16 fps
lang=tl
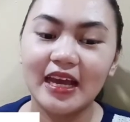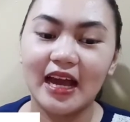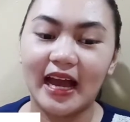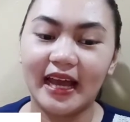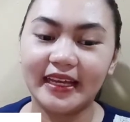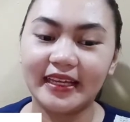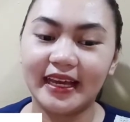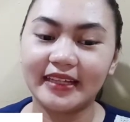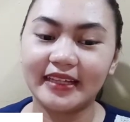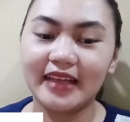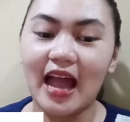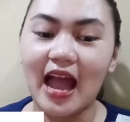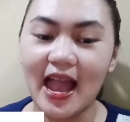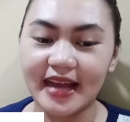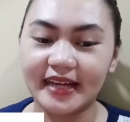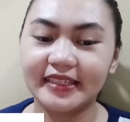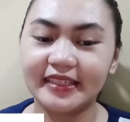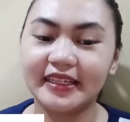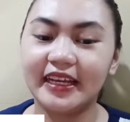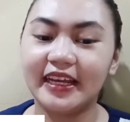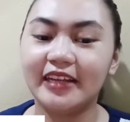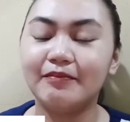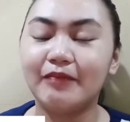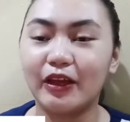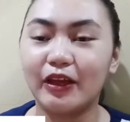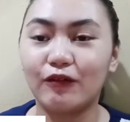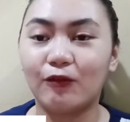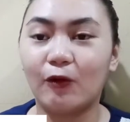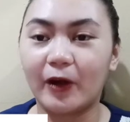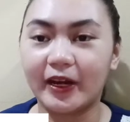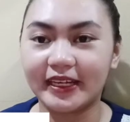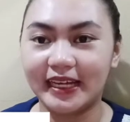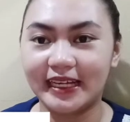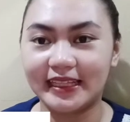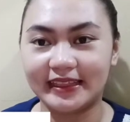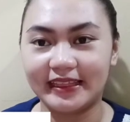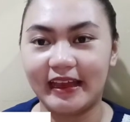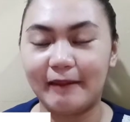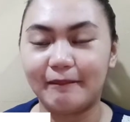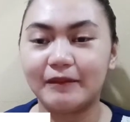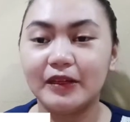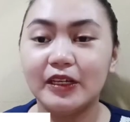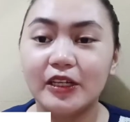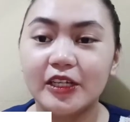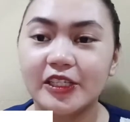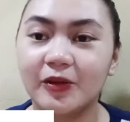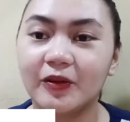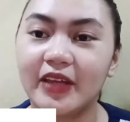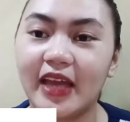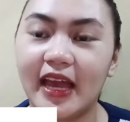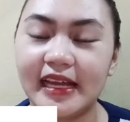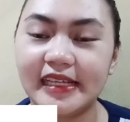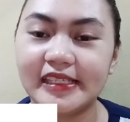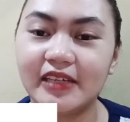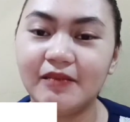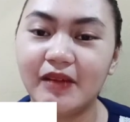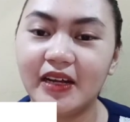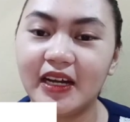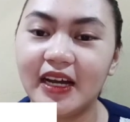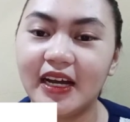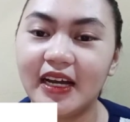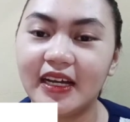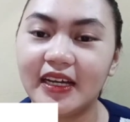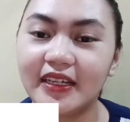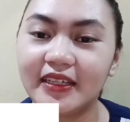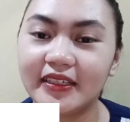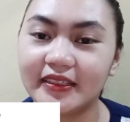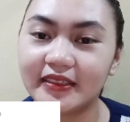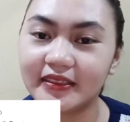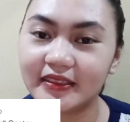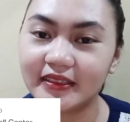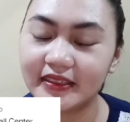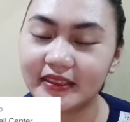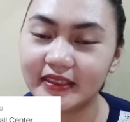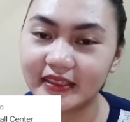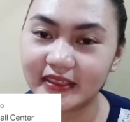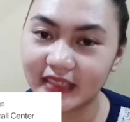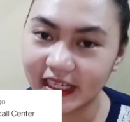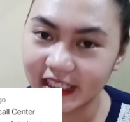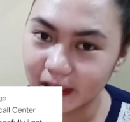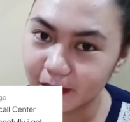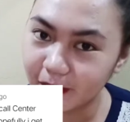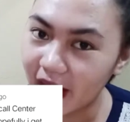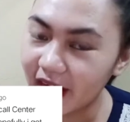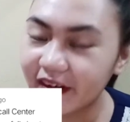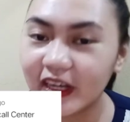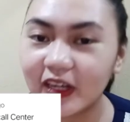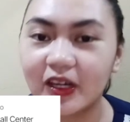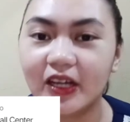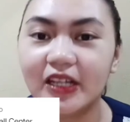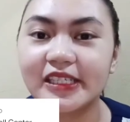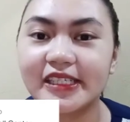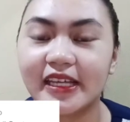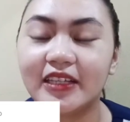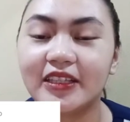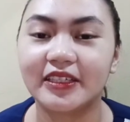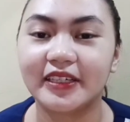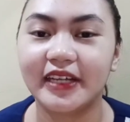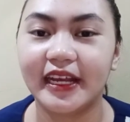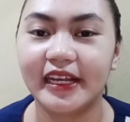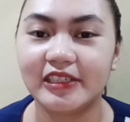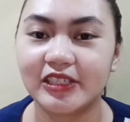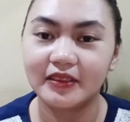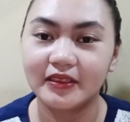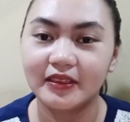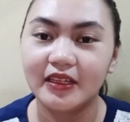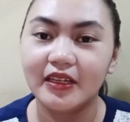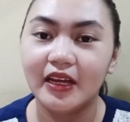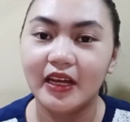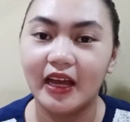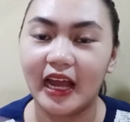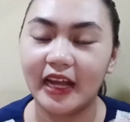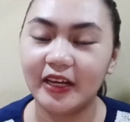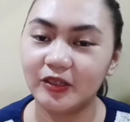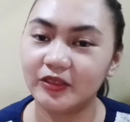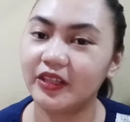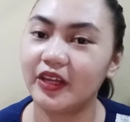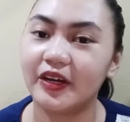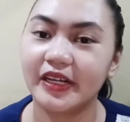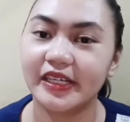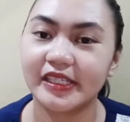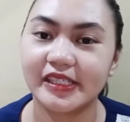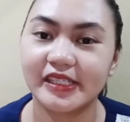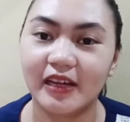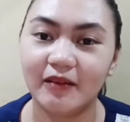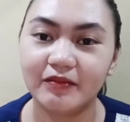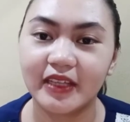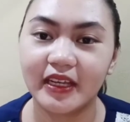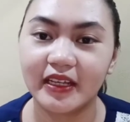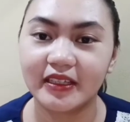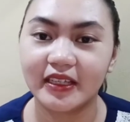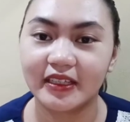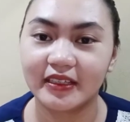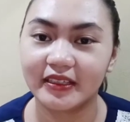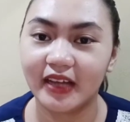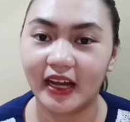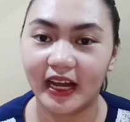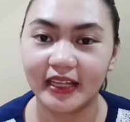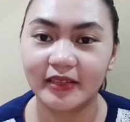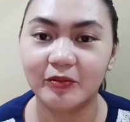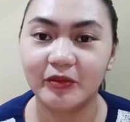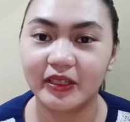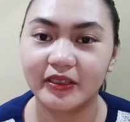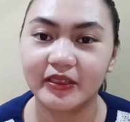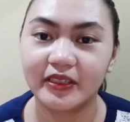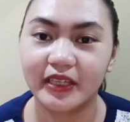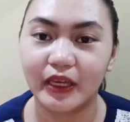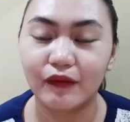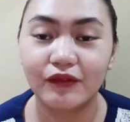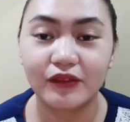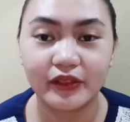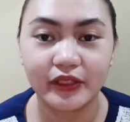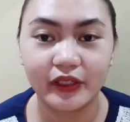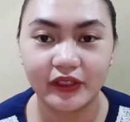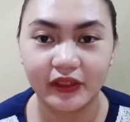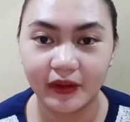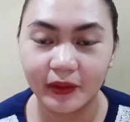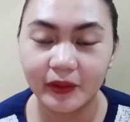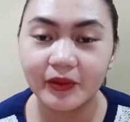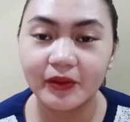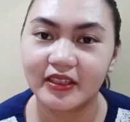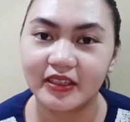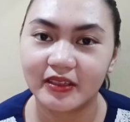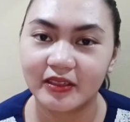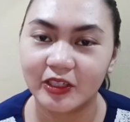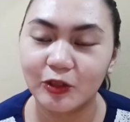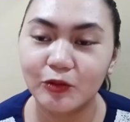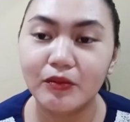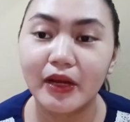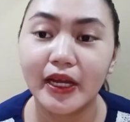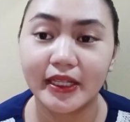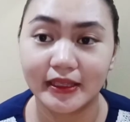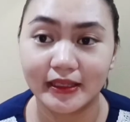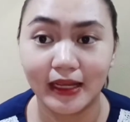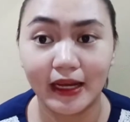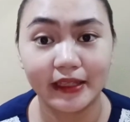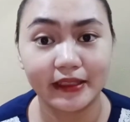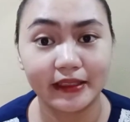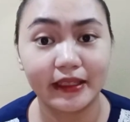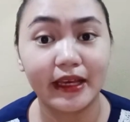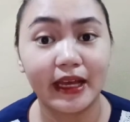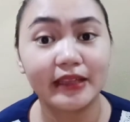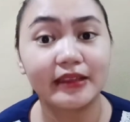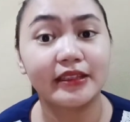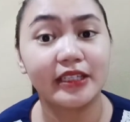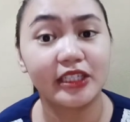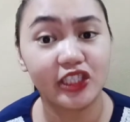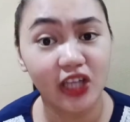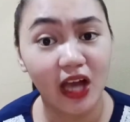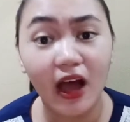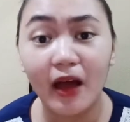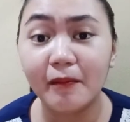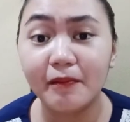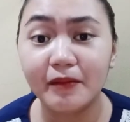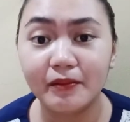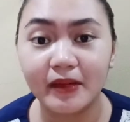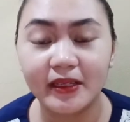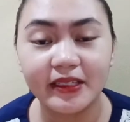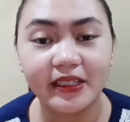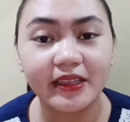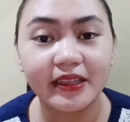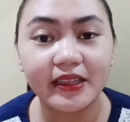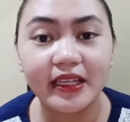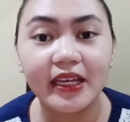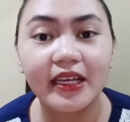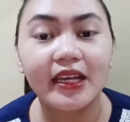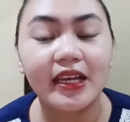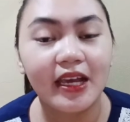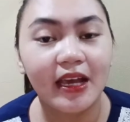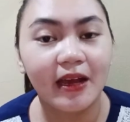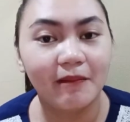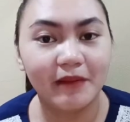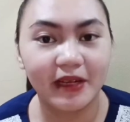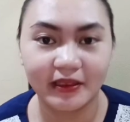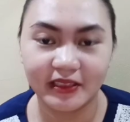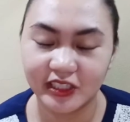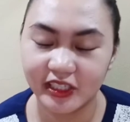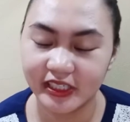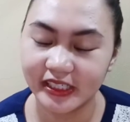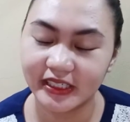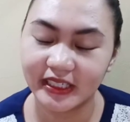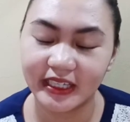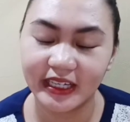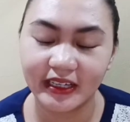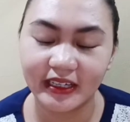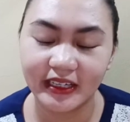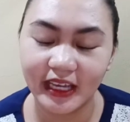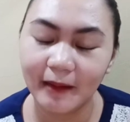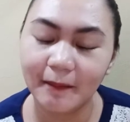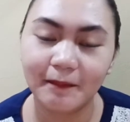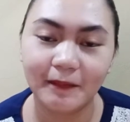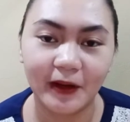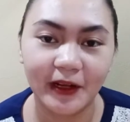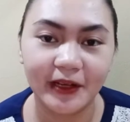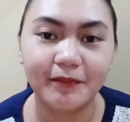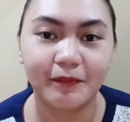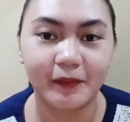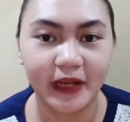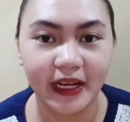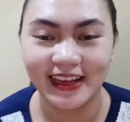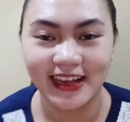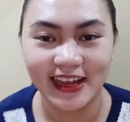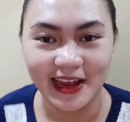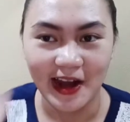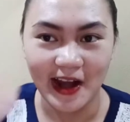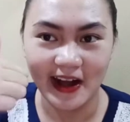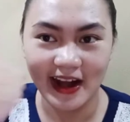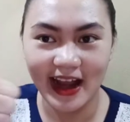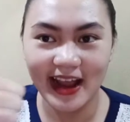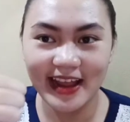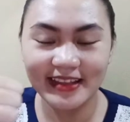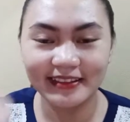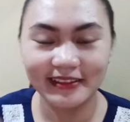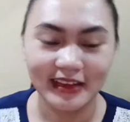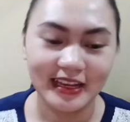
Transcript: I get hired in my fourth attempt. So guys, sa mga aspiring call center agent, I know there is something that God will give to you. You might not get the job immediately, but just keep on praying, alright?